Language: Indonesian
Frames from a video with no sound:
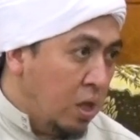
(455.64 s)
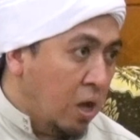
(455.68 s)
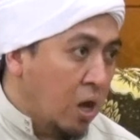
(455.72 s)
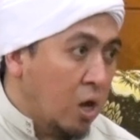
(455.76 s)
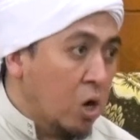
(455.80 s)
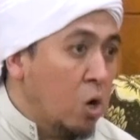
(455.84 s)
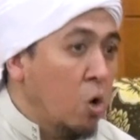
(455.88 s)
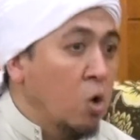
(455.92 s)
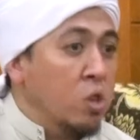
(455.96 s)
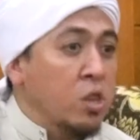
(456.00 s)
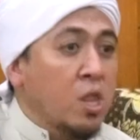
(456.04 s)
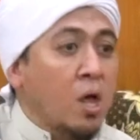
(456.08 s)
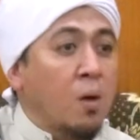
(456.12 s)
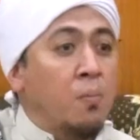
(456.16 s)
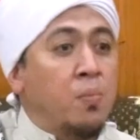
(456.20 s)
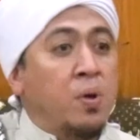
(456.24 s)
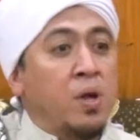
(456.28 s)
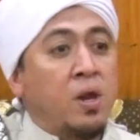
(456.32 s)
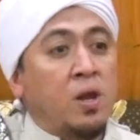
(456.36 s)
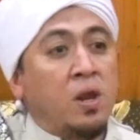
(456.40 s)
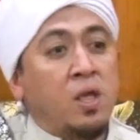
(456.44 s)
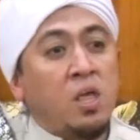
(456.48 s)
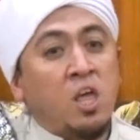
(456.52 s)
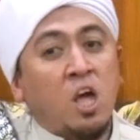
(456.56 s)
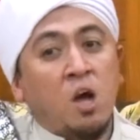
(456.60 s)
yang
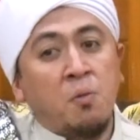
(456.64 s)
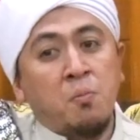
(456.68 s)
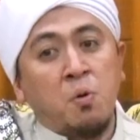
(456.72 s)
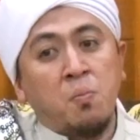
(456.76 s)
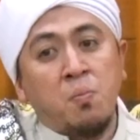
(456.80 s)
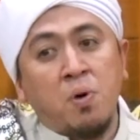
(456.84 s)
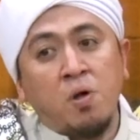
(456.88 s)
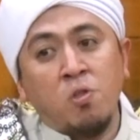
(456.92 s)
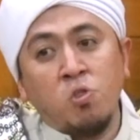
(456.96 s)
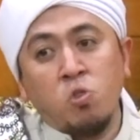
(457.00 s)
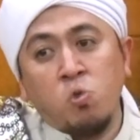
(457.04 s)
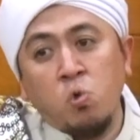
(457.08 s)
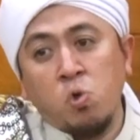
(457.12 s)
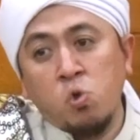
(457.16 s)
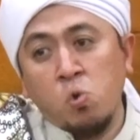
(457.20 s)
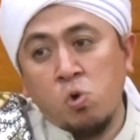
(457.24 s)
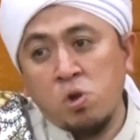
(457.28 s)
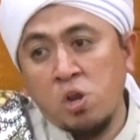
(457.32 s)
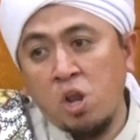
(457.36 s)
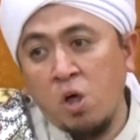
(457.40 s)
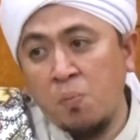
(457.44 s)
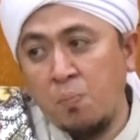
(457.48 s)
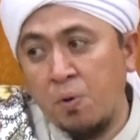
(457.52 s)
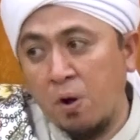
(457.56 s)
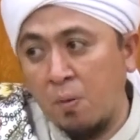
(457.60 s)
notabene yang membantu itu
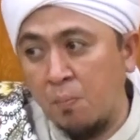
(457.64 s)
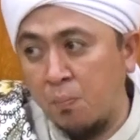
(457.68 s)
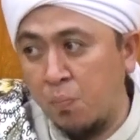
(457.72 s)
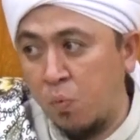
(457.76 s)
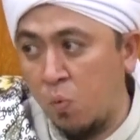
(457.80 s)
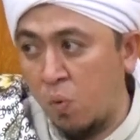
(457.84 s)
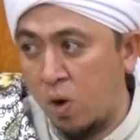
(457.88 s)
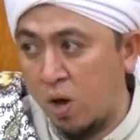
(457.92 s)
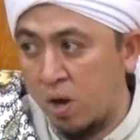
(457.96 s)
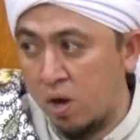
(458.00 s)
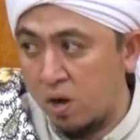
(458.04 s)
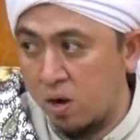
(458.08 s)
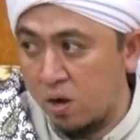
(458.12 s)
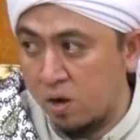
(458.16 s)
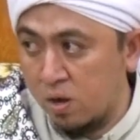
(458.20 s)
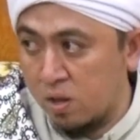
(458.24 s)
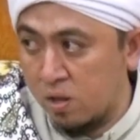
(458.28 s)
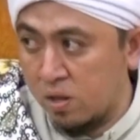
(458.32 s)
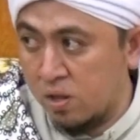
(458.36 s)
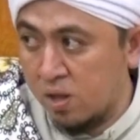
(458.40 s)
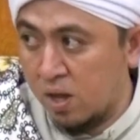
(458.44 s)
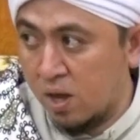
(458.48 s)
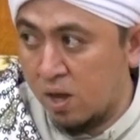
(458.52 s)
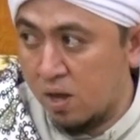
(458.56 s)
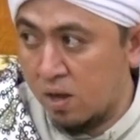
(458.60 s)
adalah perempuan
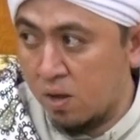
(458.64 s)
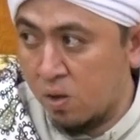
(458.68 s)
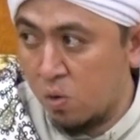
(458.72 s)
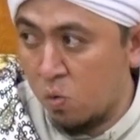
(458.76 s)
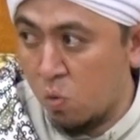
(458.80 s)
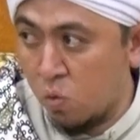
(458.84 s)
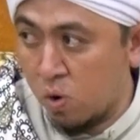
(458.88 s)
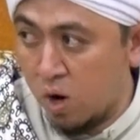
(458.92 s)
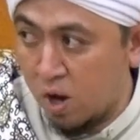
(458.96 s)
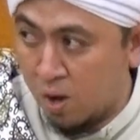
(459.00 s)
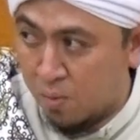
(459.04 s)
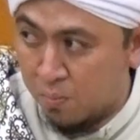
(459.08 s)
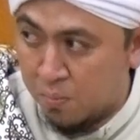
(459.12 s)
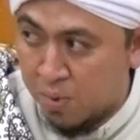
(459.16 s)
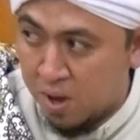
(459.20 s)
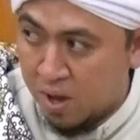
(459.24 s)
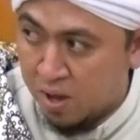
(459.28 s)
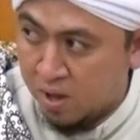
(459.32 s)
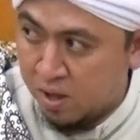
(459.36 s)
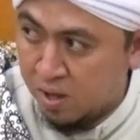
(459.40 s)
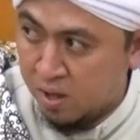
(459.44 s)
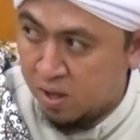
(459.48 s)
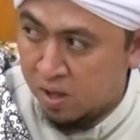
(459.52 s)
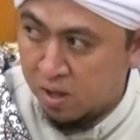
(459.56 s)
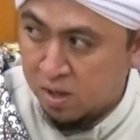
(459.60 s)
yang kurang
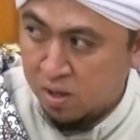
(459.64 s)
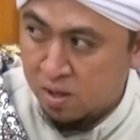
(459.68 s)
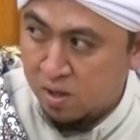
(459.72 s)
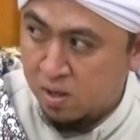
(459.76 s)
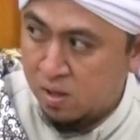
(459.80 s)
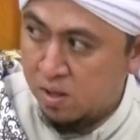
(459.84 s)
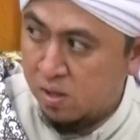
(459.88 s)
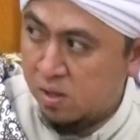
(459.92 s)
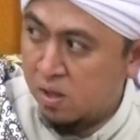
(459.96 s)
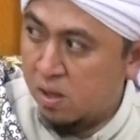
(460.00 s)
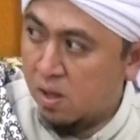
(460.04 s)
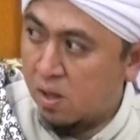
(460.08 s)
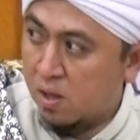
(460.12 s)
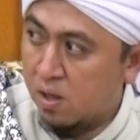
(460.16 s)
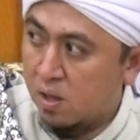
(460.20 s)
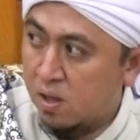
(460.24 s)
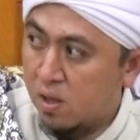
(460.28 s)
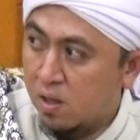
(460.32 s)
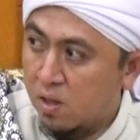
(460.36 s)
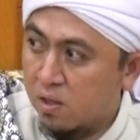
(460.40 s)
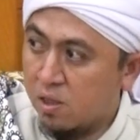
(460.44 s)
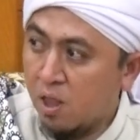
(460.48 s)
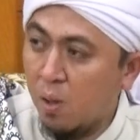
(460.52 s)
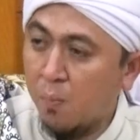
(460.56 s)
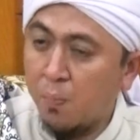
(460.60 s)
baik. Ya,
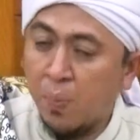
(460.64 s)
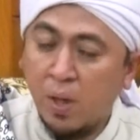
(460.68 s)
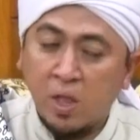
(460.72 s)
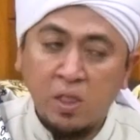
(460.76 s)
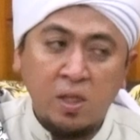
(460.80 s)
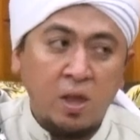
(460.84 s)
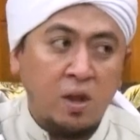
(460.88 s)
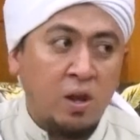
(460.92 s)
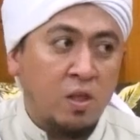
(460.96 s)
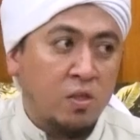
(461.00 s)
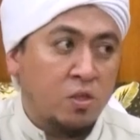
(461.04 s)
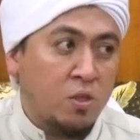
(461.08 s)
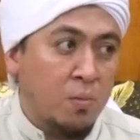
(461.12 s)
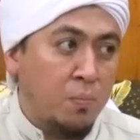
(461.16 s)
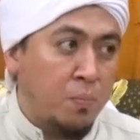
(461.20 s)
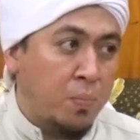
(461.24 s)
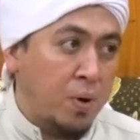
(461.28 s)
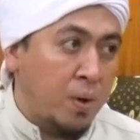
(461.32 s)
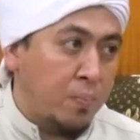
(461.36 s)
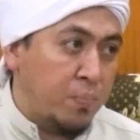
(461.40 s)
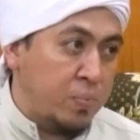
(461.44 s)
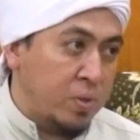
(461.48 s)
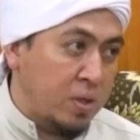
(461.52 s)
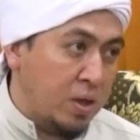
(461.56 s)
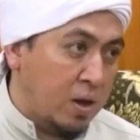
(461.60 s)
sampai jadi
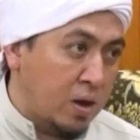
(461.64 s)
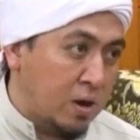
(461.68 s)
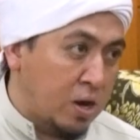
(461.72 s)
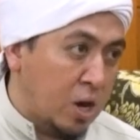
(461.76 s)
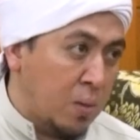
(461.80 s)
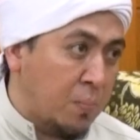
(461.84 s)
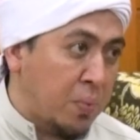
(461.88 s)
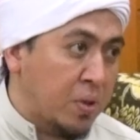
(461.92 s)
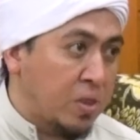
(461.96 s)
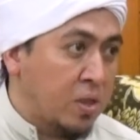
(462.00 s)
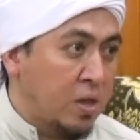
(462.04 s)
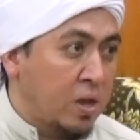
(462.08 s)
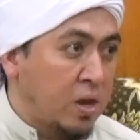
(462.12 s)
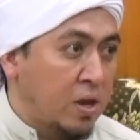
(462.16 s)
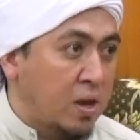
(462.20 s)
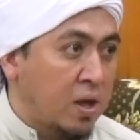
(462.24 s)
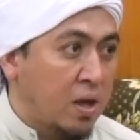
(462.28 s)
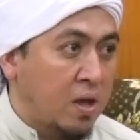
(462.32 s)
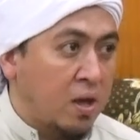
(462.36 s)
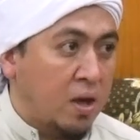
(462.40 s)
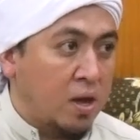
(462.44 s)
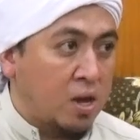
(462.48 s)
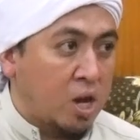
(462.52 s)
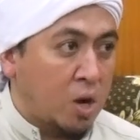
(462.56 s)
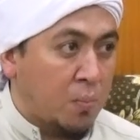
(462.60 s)
sebabnya dapat
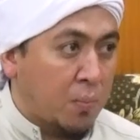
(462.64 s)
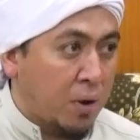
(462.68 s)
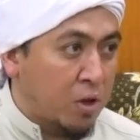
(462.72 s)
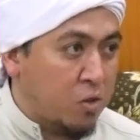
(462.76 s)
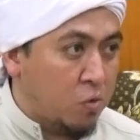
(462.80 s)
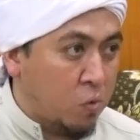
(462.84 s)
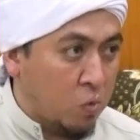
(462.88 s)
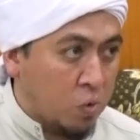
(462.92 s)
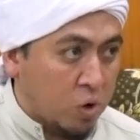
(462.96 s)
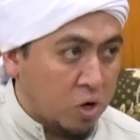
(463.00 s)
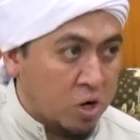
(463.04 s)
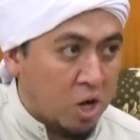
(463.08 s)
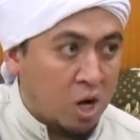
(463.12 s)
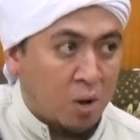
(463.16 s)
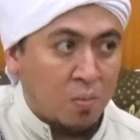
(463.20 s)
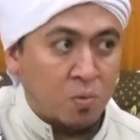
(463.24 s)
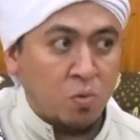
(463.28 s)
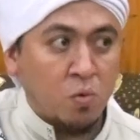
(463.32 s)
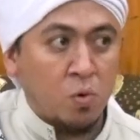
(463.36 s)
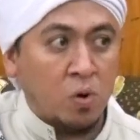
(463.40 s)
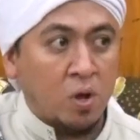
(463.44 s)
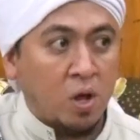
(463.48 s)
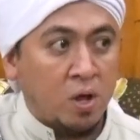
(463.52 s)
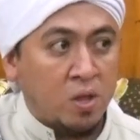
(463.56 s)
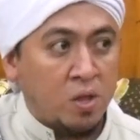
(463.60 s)
hidayah dan masuk ke dalam
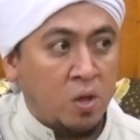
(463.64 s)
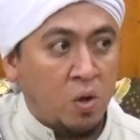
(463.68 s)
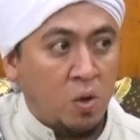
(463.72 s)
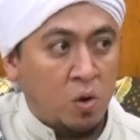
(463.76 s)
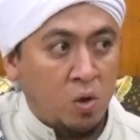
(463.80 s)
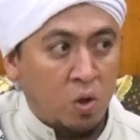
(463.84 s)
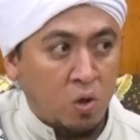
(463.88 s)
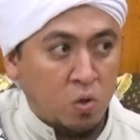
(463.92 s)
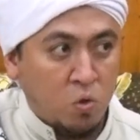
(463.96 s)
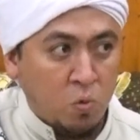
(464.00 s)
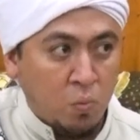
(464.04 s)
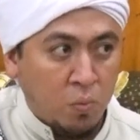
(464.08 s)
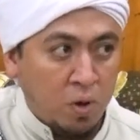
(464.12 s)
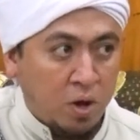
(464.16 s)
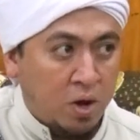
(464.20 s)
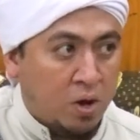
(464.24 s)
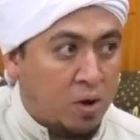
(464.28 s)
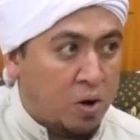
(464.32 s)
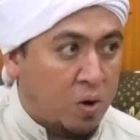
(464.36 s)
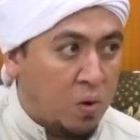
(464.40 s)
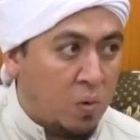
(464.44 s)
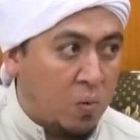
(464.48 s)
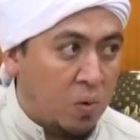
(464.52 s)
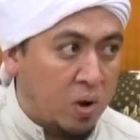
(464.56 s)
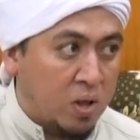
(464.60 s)
surganya Allah
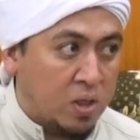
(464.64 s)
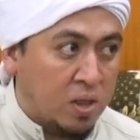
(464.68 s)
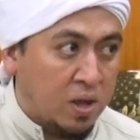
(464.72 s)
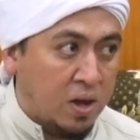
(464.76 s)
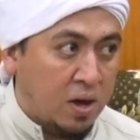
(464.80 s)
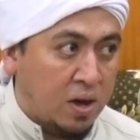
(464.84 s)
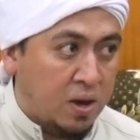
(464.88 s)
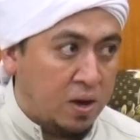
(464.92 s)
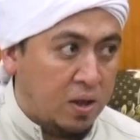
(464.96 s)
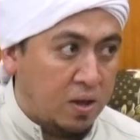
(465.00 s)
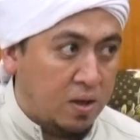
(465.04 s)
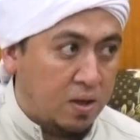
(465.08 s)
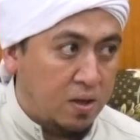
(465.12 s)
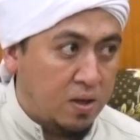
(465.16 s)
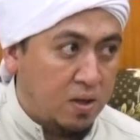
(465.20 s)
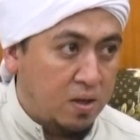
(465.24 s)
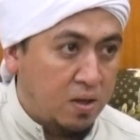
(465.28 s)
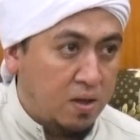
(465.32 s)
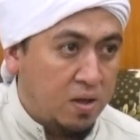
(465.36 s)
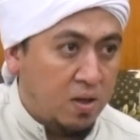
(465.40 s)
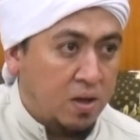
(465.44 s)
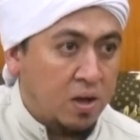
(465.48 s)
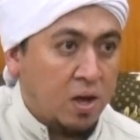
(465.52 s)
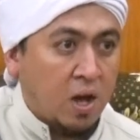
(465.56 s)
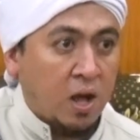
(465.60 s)
Subhanahu wa taala
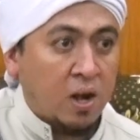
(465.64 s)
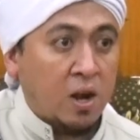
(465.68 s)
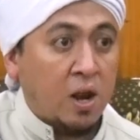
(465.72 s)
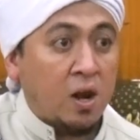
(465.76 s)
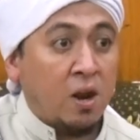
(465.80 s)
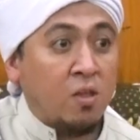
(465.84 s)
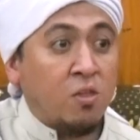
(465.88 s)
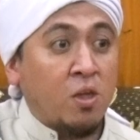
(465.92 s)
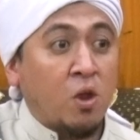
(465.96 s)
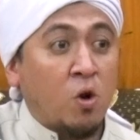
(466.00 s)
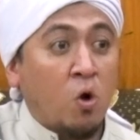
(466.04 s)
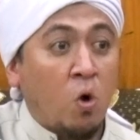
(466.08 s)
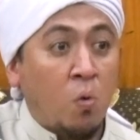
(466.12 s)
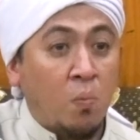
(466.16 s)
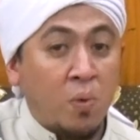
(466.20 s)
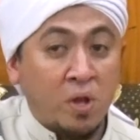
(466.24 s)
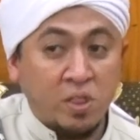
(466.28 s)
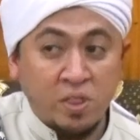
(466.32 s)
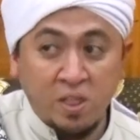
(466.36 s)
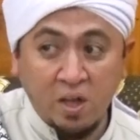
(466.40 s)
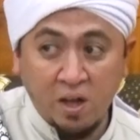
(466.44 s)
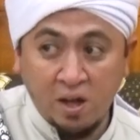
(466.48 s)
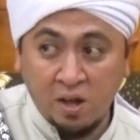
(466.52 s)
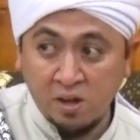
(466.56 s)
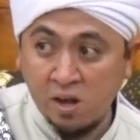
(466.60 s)
karena rasa
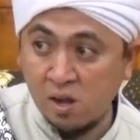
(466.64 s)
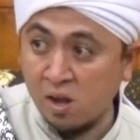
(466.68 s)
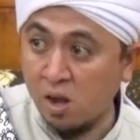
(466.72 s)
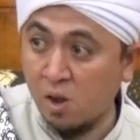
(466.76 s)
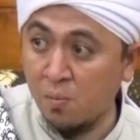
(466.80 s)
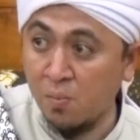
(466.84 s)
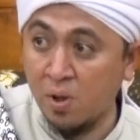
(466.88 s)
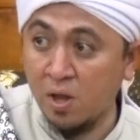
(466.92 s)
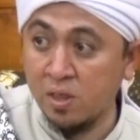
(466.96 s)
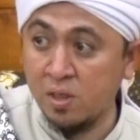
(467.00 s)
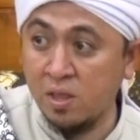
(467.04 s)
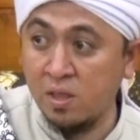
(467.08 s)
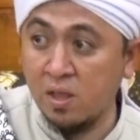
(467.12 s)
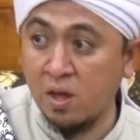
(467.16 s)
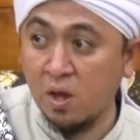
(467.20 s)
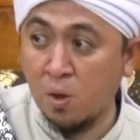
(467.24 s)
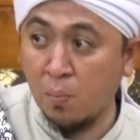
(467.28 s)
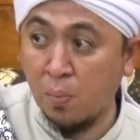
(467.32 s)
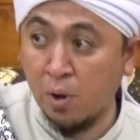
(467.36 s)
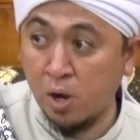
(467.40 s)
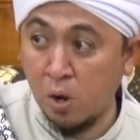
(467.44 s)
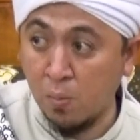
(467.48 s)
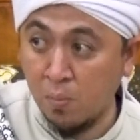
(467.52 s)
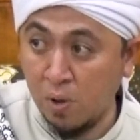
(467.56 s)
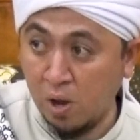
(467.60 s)
rahmat yang ada dalam hatinya
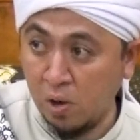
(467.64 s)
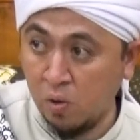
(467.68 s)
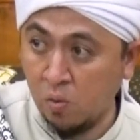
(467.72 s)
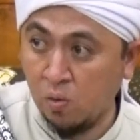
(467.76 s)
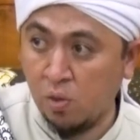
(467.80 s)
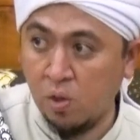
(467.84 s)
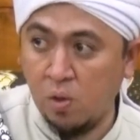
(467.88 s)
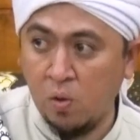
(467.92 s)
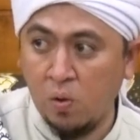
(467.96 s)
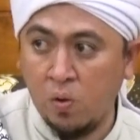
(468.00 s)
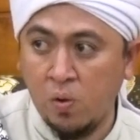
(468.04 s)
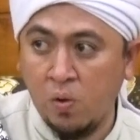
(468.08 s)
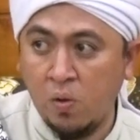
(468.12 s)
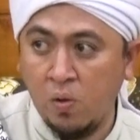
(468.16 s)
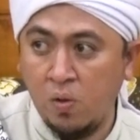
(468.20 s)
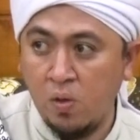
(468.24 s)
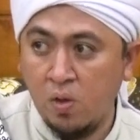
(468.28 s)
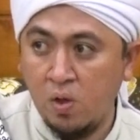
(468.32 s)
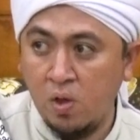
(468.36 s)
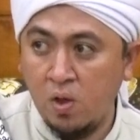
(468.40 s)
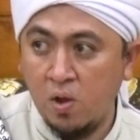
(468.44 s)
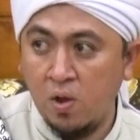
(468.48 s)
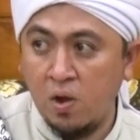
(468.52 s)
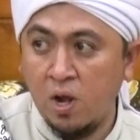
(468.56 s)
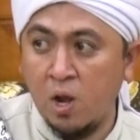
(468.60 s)
kepada makhluknya Allah.
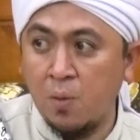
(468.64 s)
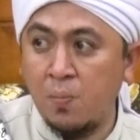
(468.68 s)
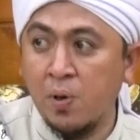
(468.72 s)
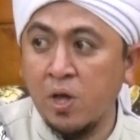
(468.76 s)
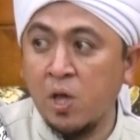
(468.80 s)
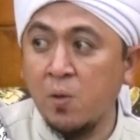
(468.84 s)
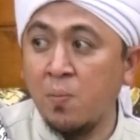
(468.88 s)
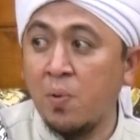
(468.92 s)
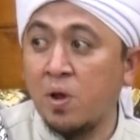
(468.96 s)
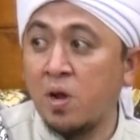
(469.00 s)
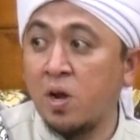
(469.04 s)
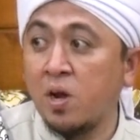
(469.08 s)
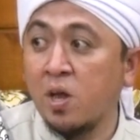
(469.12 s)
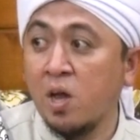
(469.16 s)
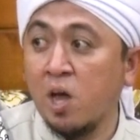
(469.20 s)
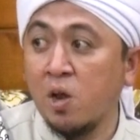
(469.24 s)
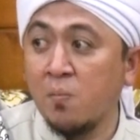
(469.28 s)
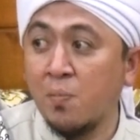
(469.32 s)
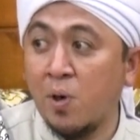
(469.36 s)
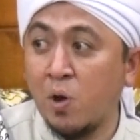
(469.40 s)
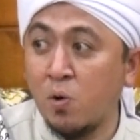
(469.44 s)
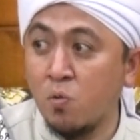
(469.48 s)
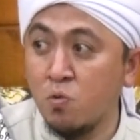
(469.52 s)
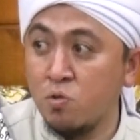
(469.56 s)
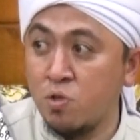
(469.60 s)
Lah bagaimana
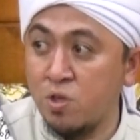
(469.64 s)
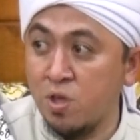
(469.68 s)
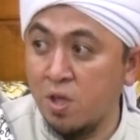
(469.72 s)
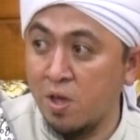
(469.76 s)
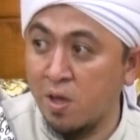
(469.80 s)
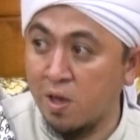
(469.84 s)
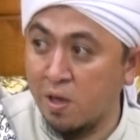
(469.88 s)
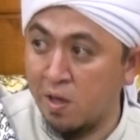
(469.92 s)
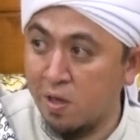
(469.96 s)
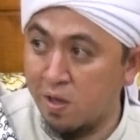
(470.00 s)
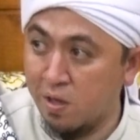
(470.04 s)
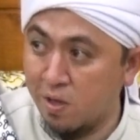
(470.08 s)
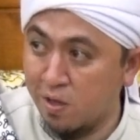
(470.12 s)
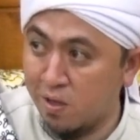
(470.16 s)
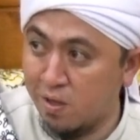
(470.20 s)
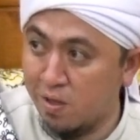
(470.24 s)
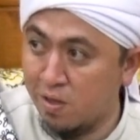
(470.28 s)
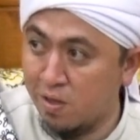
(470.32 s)
dengan manusia?